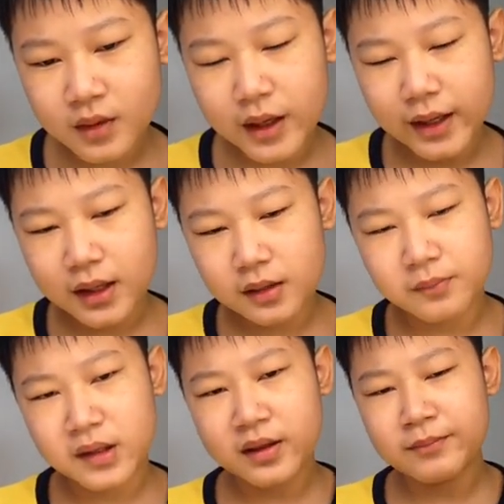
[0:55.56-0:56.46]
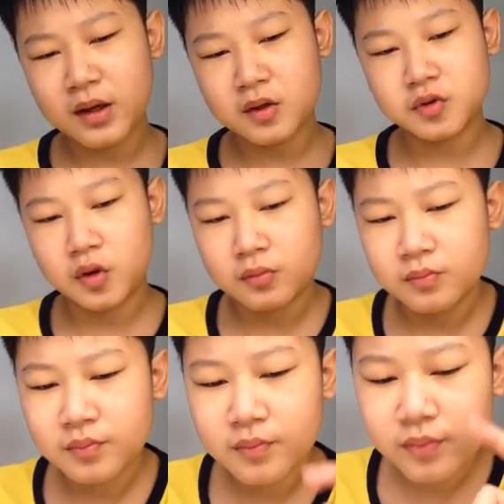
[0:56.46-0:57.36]
来，给你们三秒钟，
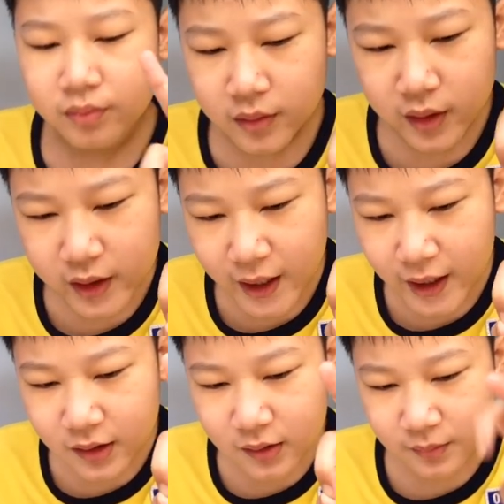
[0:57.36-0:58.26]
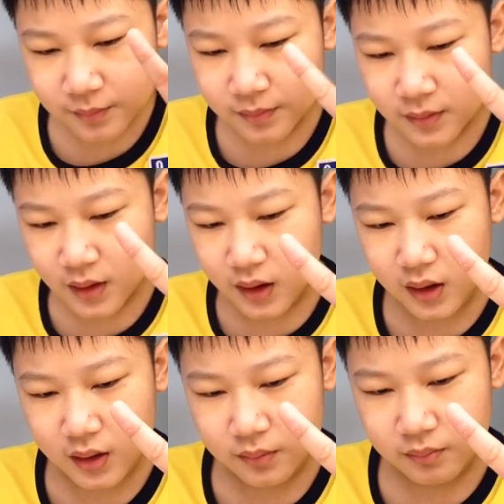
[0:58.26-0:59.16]
三、
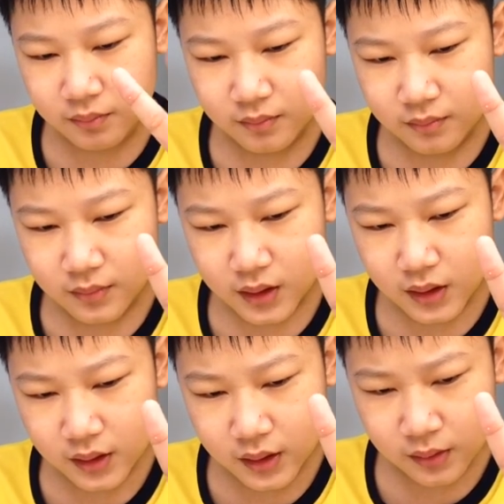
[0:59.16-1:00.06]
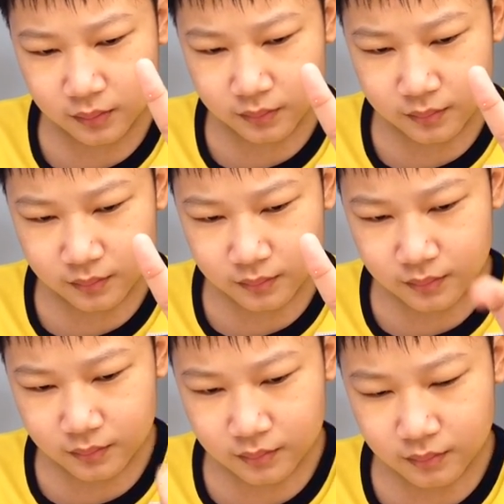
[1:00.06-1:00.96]
二、一，
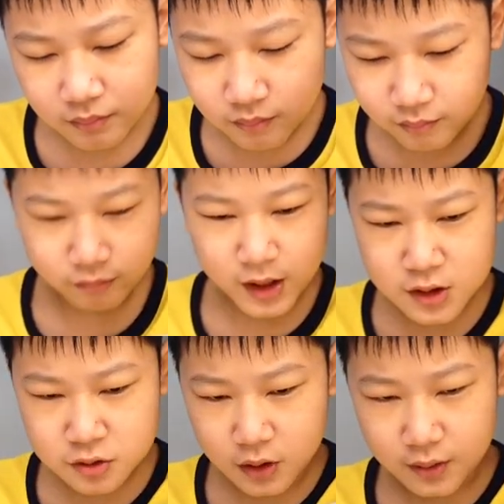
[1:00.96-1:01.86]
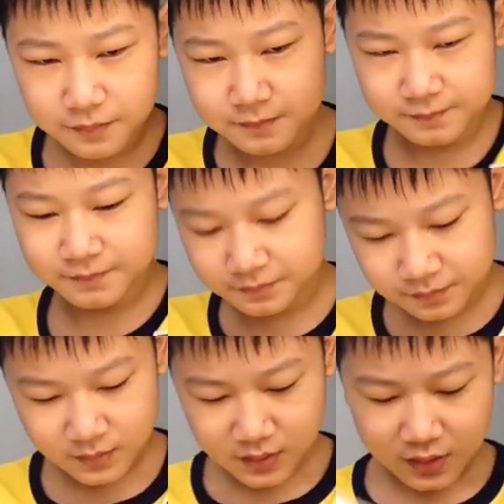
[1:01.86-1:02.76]
没错。
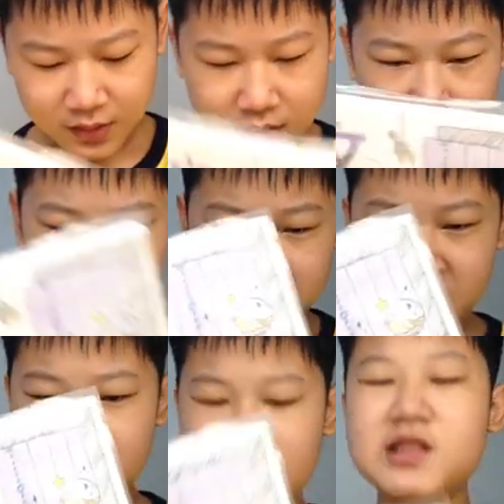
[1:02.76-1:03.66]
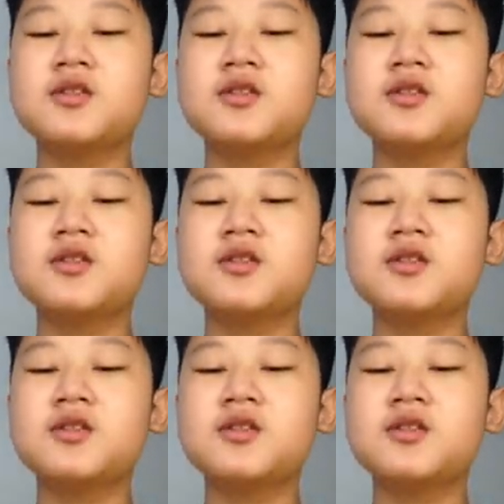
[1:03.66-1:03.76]
就是